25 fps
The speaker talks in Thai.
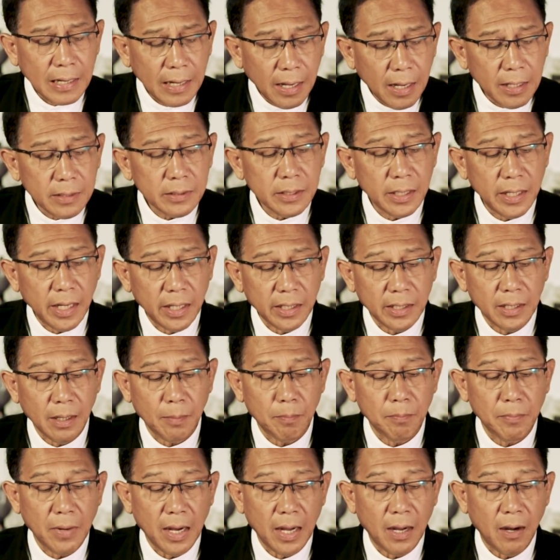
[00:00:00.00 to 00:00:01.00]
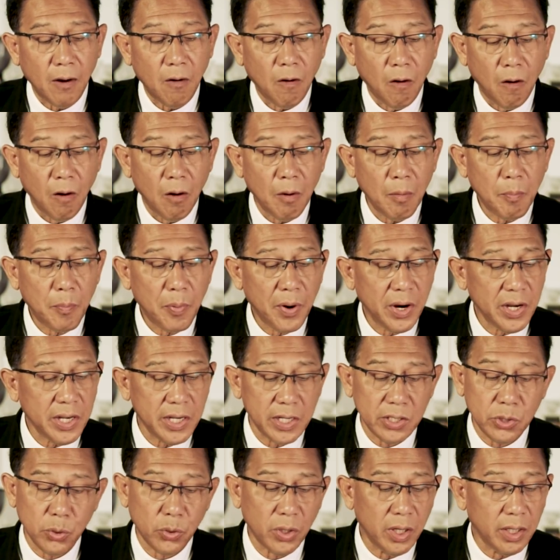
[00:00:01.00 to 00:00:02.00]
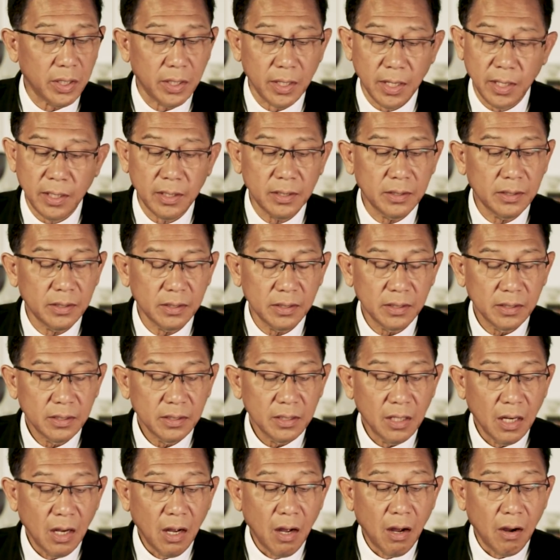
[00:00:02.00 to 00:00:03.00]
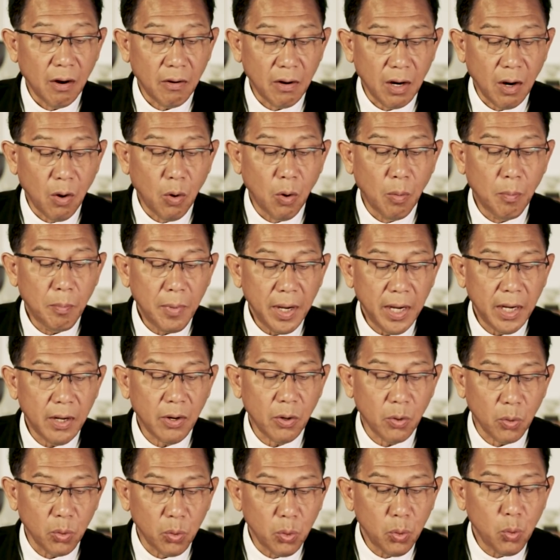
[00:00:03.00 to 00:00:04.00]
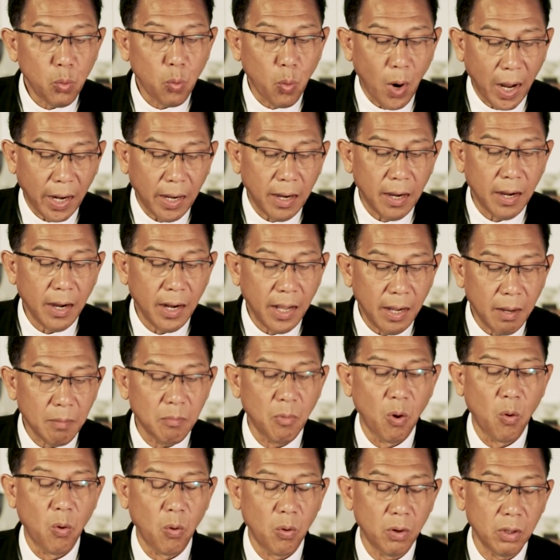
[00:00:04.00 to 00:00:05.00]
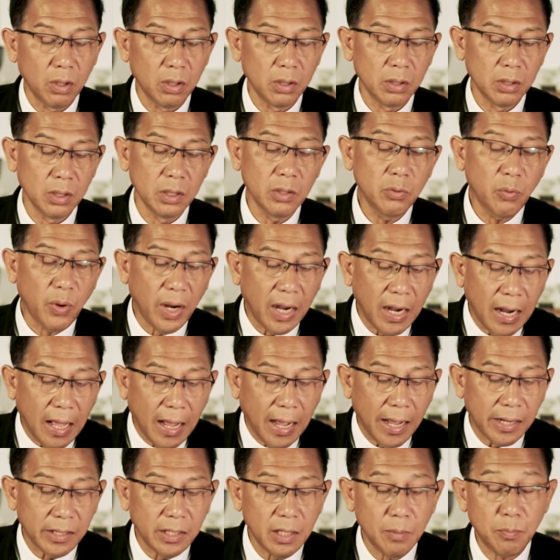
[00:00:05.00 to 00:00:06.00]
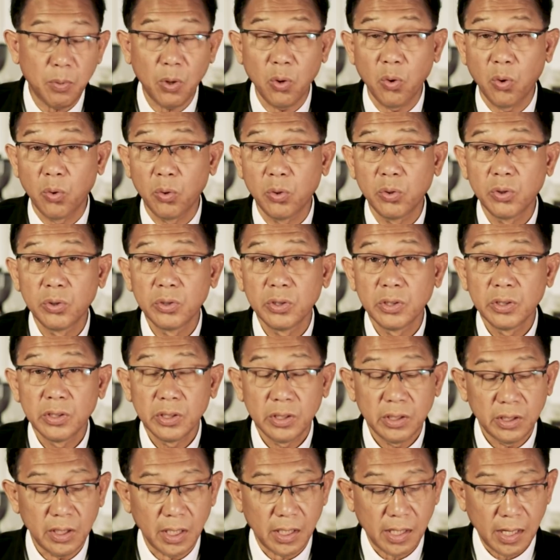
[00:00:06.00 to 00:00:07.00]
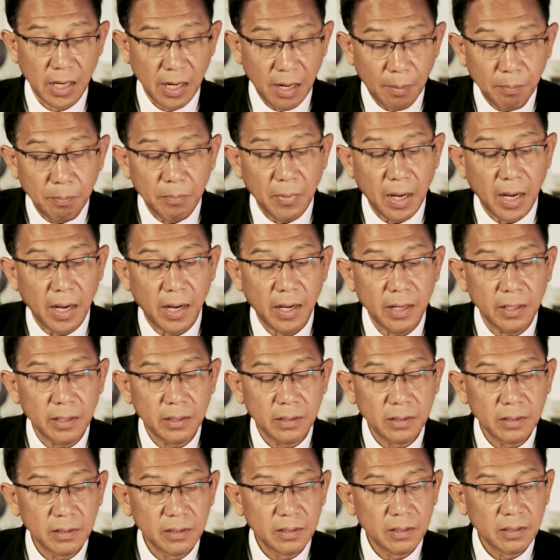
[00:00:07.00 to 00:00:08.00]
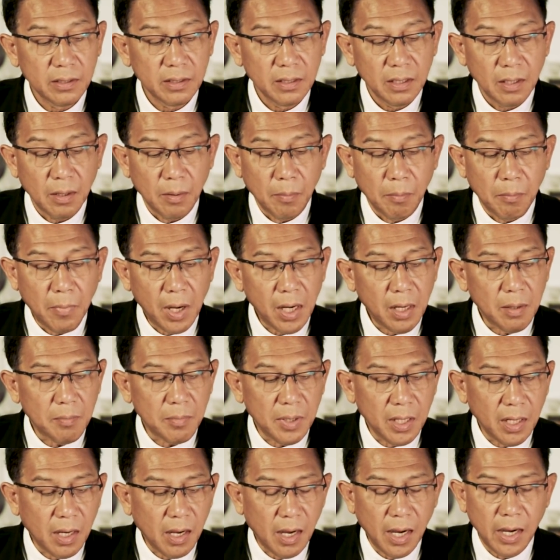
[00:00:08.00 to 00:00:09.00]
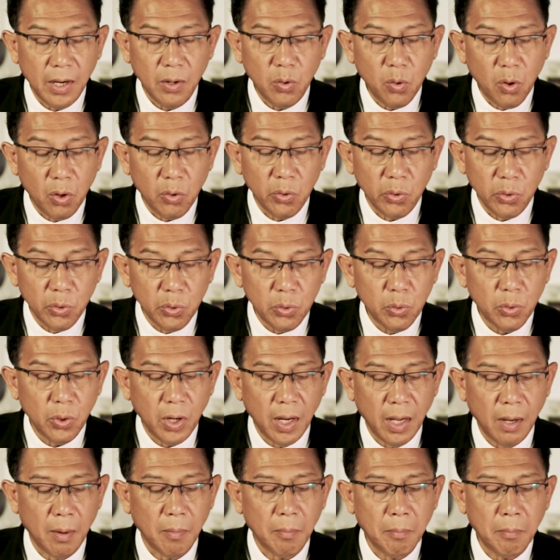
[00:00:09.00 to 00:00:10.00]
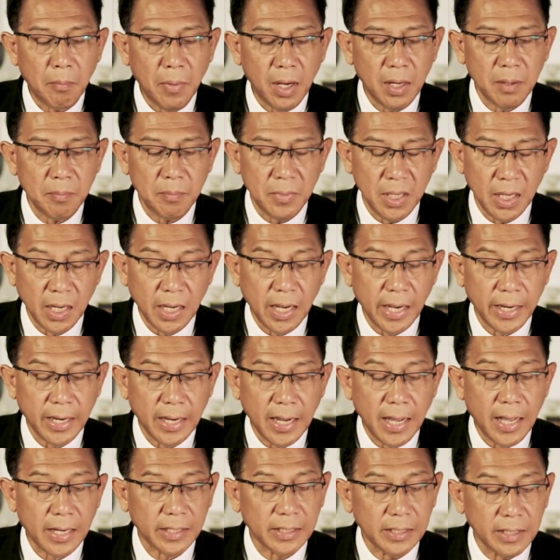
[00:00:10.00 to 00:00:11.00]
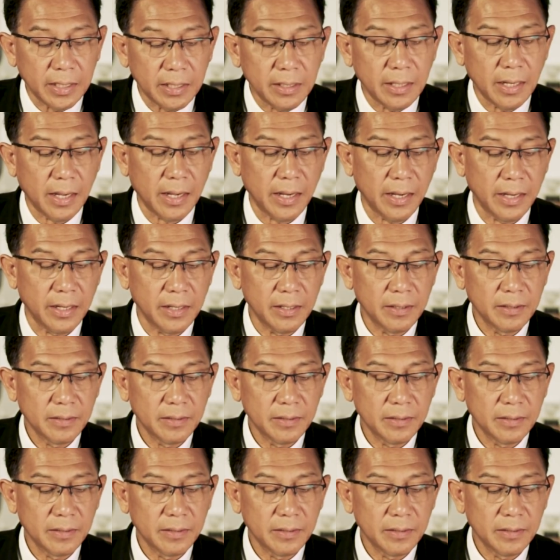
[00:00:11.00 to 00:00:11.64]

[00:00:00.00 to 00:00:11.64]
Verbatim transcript: การเสด็จกลับมาของพระเยซูคริสต์นั้น เราไม่รู้วันและโมงหรือเวลาที่พระองค์ จะกลับมาไม่มีใครร่วงรู้และไม่มีใครคาดคิดได้